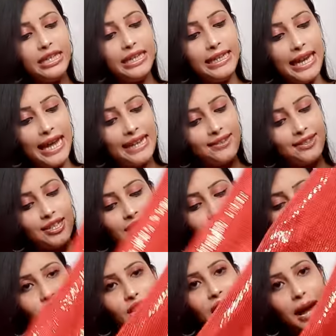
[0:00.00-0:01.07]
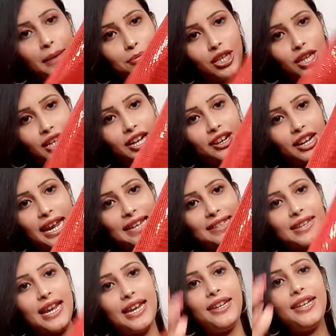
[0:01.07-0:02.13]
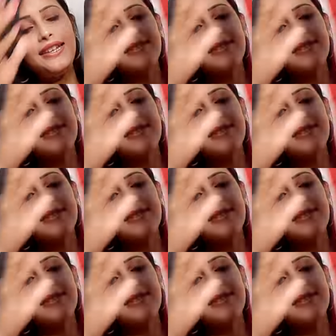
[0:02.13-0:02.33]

नी लेंथ से नीचे आपकी ये ड्रेस आएगी